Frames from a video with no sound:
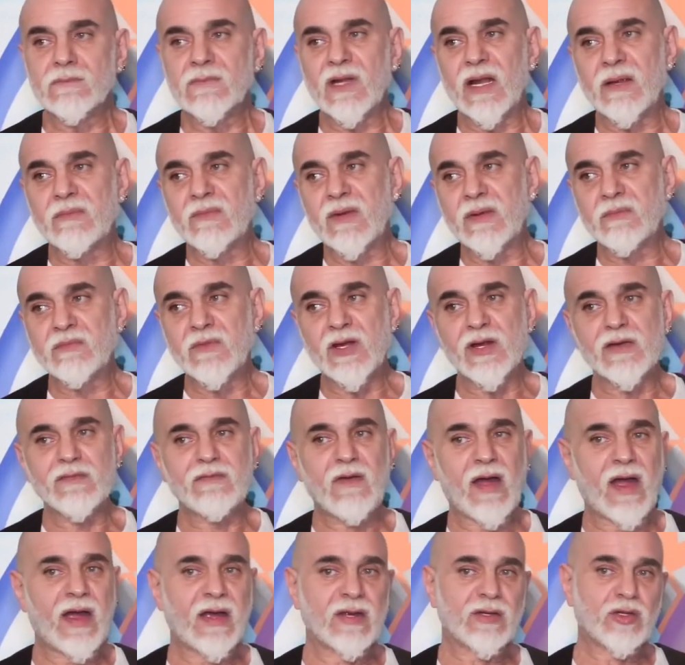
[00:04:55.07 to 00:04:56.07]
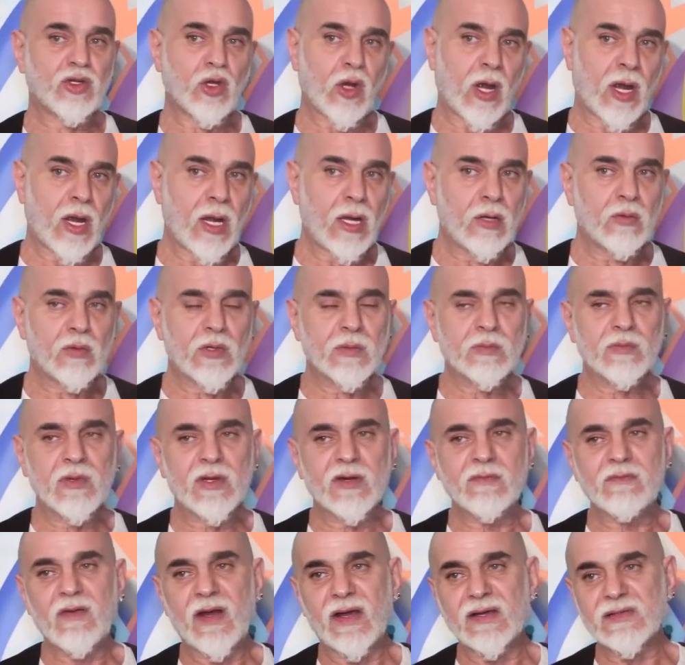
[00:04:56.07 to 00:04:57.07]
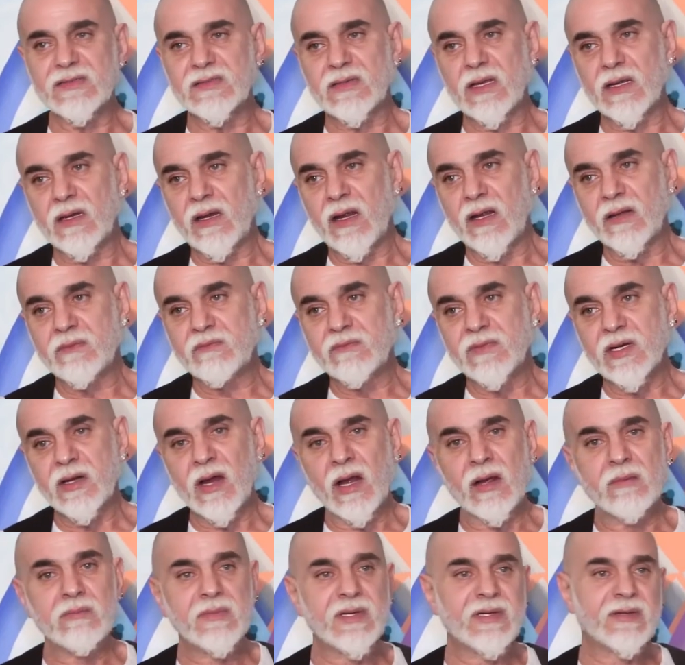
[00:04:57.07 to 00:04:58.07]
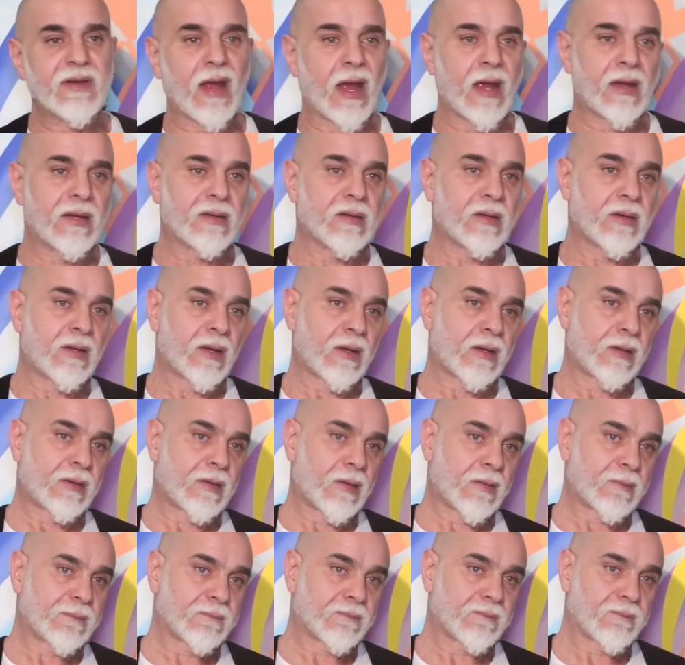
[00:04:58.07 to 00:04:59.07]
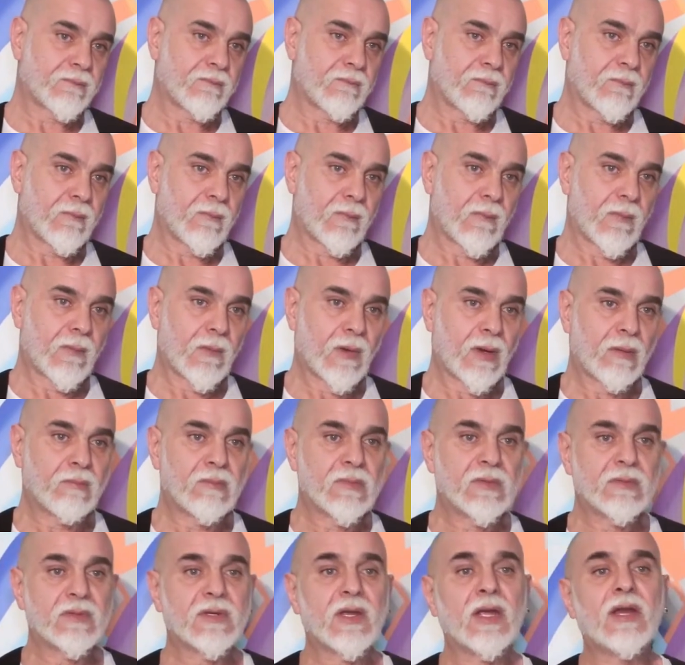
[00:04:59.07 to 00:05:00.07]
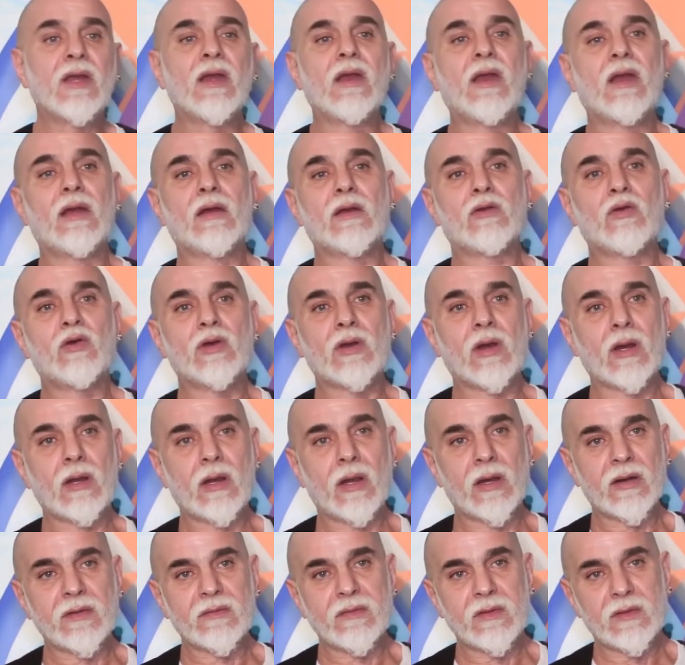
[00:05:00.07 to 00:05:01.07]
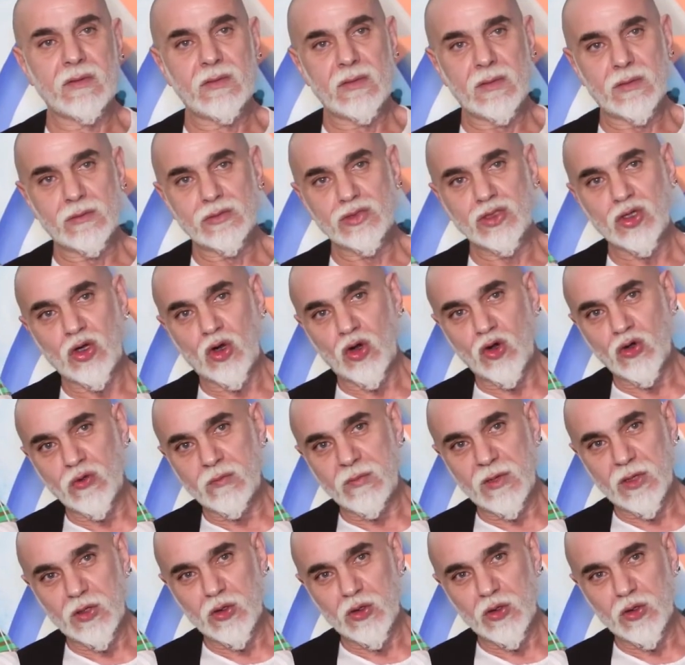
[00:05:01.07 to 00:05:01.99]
لما بنرفع الدعاء وبنرفع الصلاه بنغمض عيننا من كل الكره الارضيه وشعوب